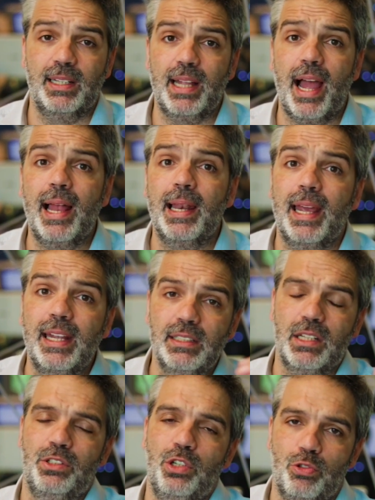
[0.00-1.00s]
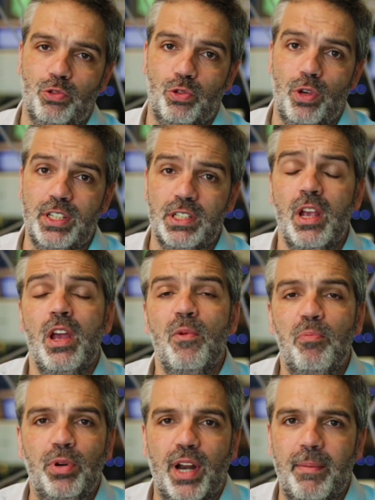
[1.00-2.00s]
que está além das discussões
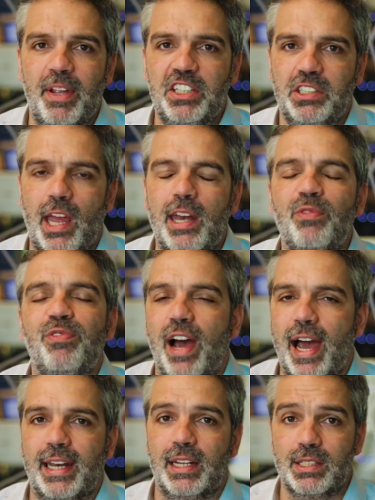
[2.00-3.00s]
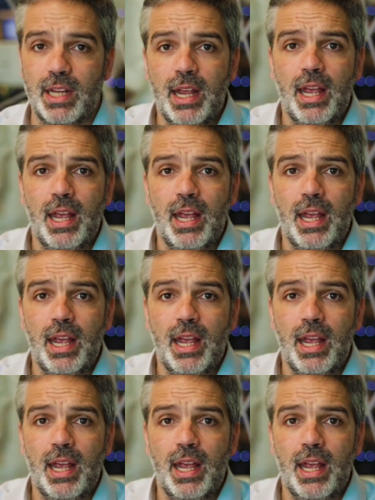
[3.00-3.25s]
puramente tarifárias.